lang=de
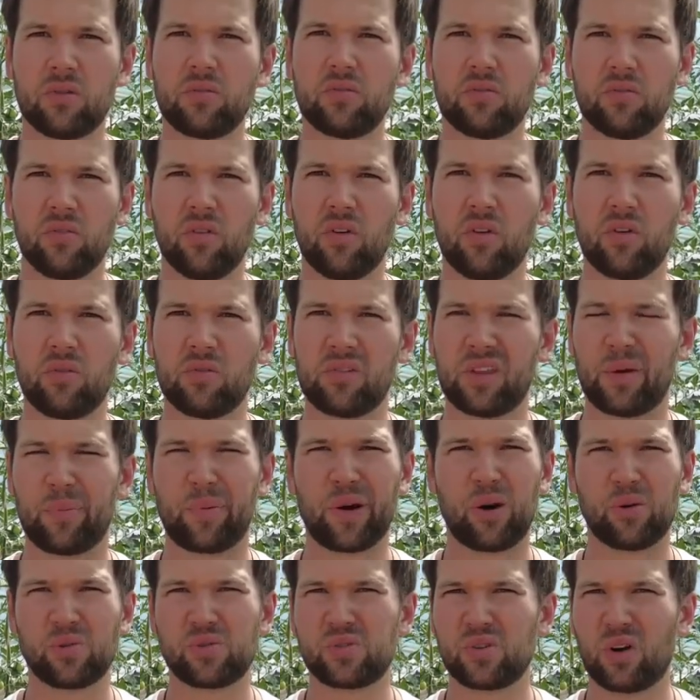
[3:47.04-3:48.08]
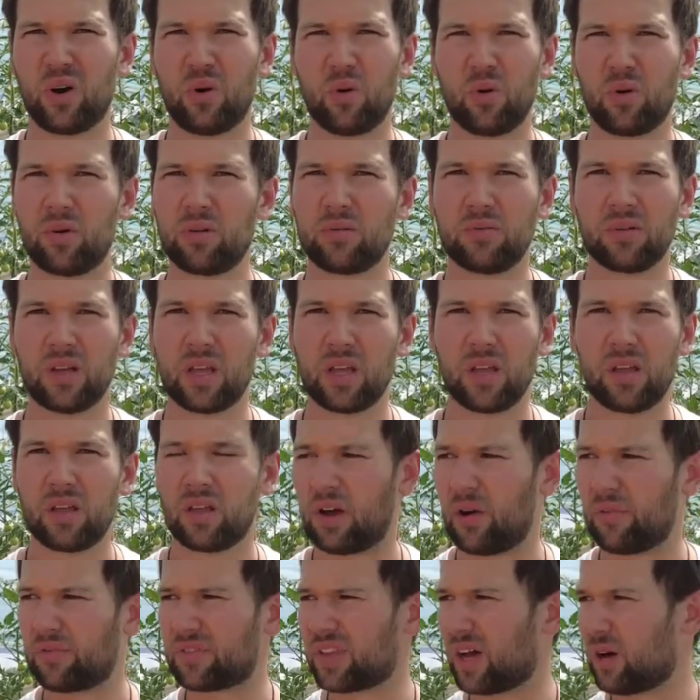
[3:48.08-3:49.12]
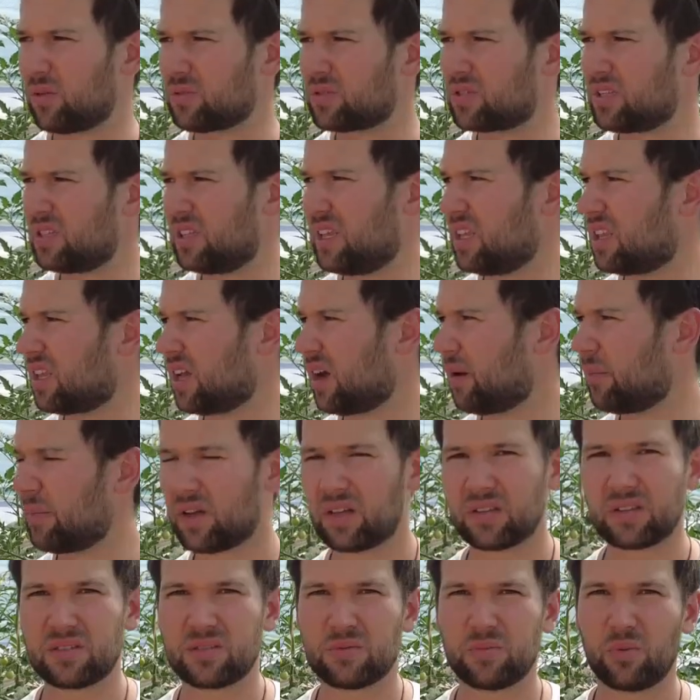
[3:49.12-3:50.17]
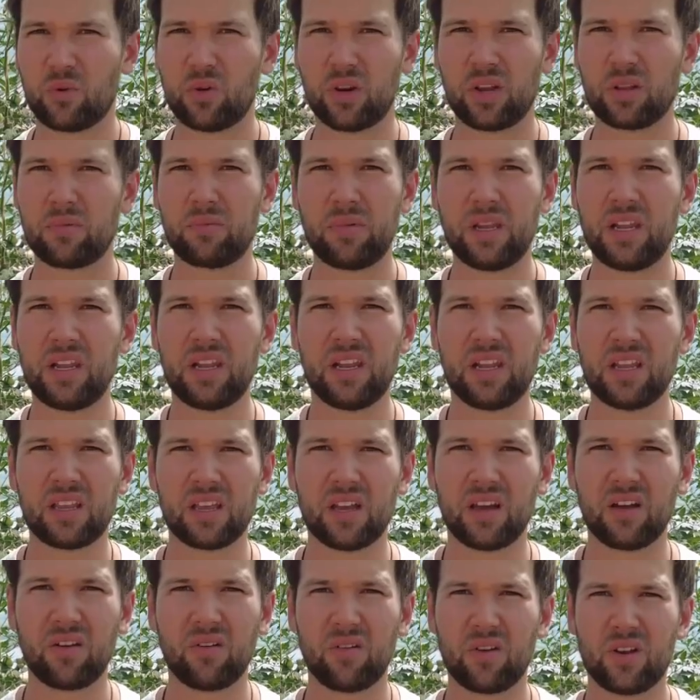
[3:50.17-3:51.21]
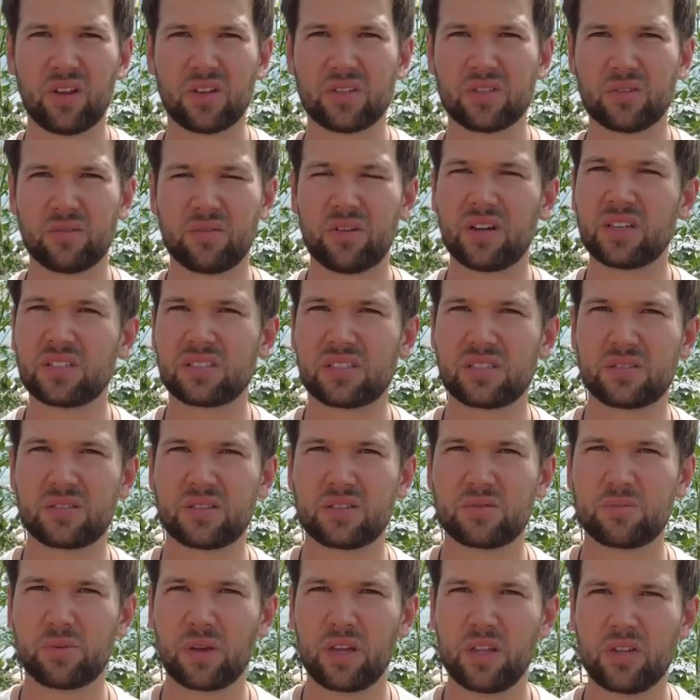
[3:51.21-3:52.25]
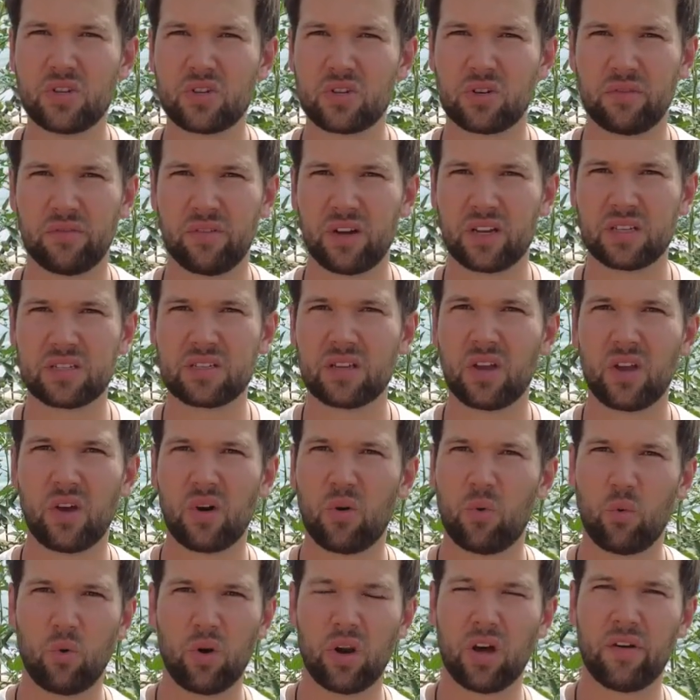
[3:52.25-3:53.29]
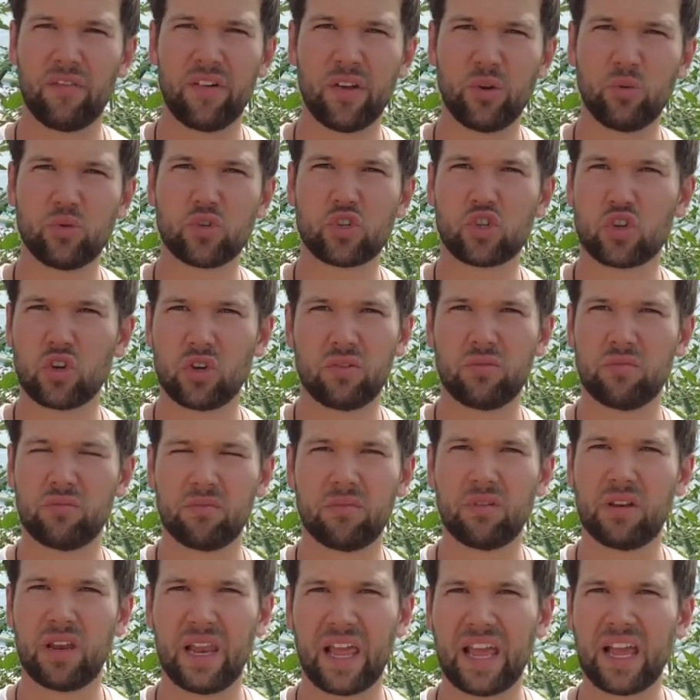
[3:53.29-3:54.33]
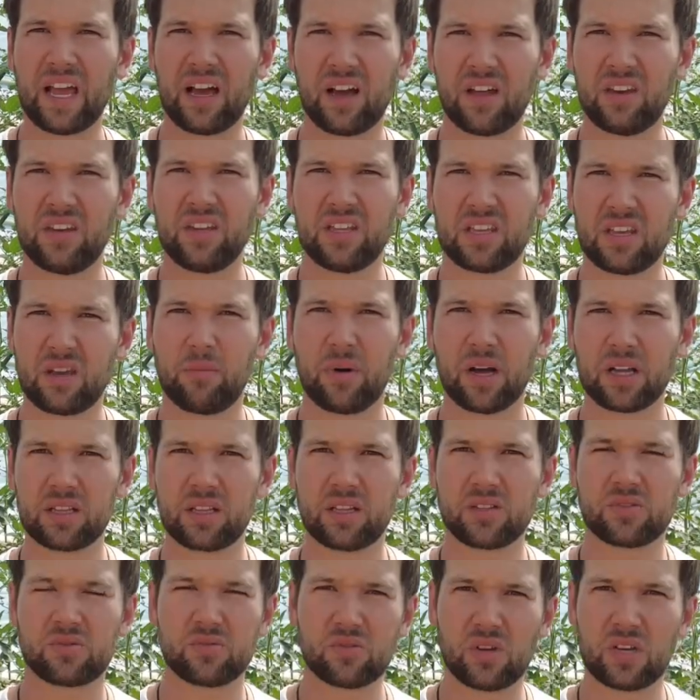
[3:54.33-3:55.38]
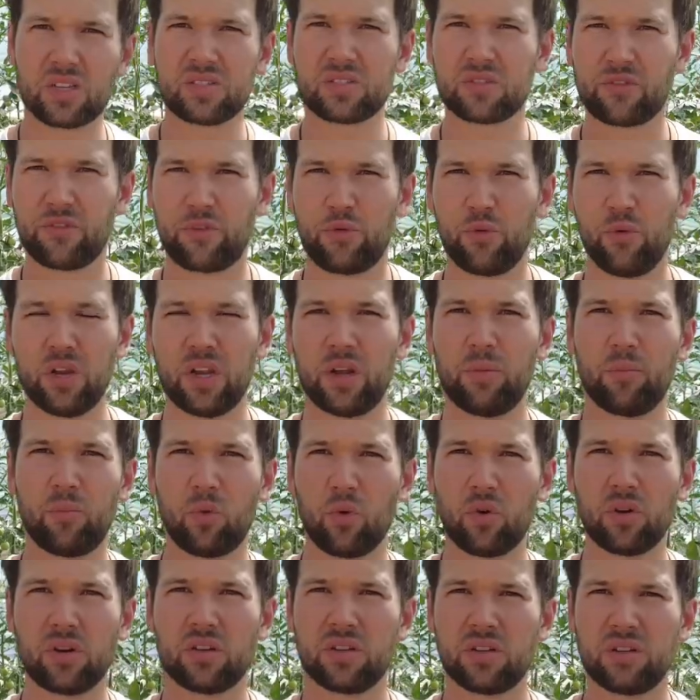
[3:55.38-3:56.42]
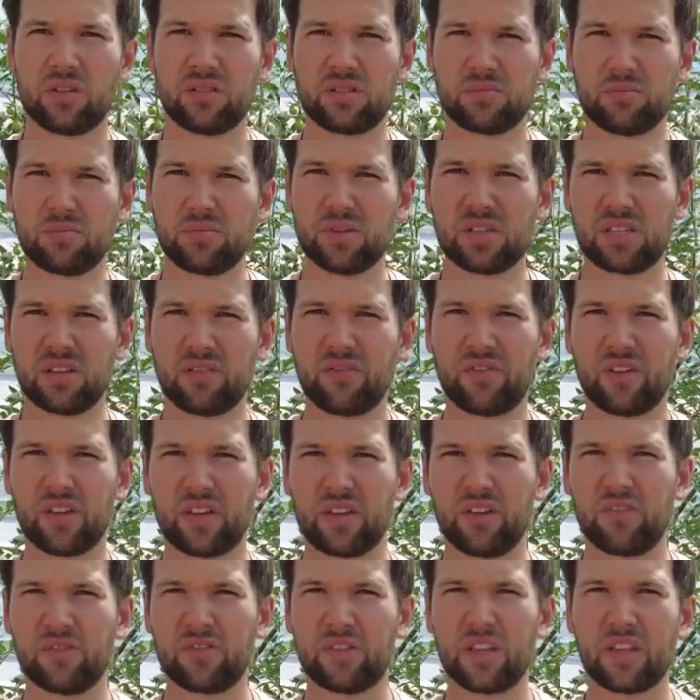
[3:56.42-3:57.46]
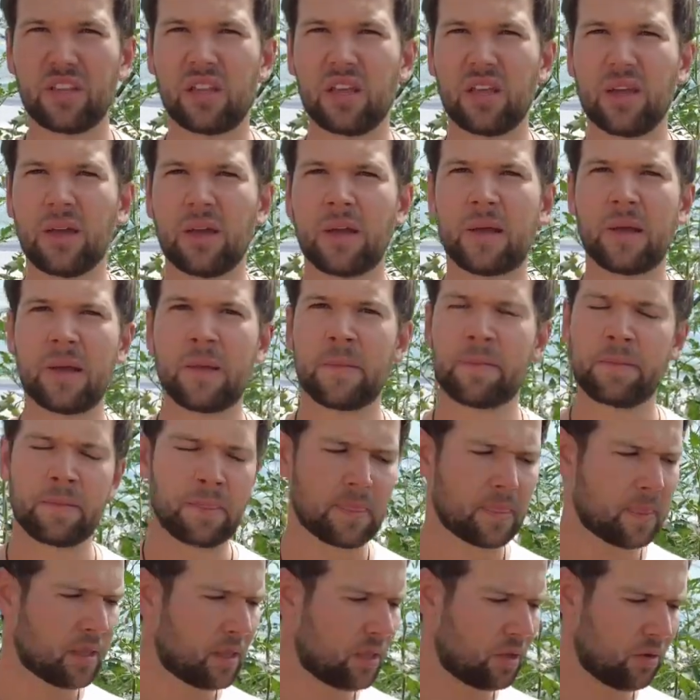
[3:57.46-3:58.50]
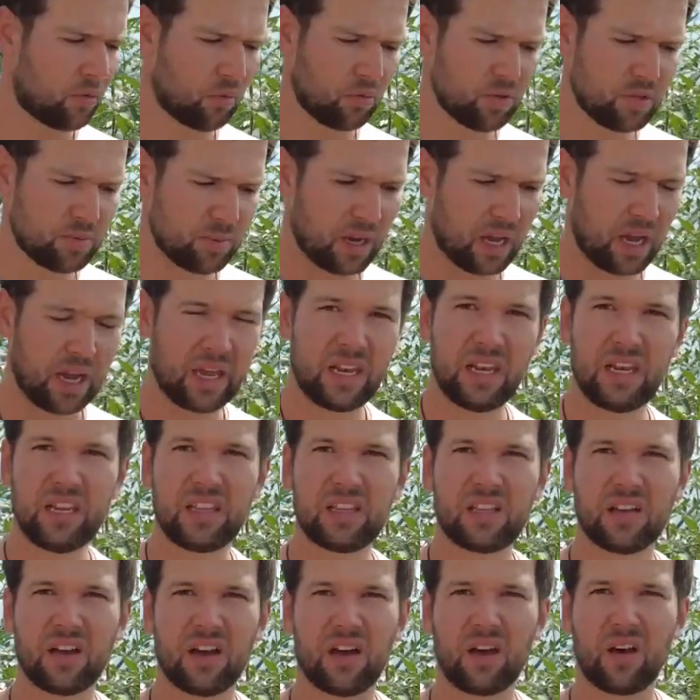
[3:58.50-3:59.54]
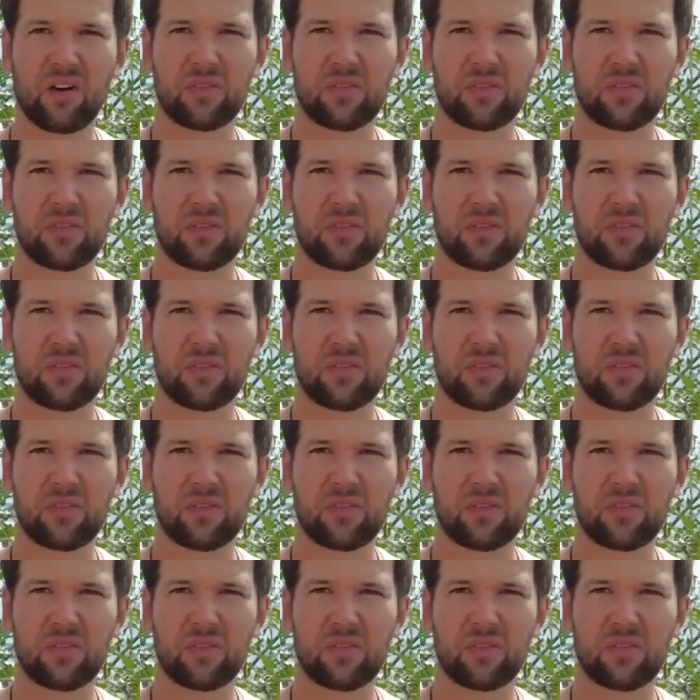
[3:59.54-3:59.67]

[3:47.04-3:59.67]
Ne? Da brauchst du auch auf 1000 Liter mal 200 Milliliter oder sowas, das, das bringt schon was. Oder wenn du es schon länger nicht gemacht hast und du hast das Gefühl, dein Boden ist ein bisschen vergiftet, ruhig mal ein Liter auf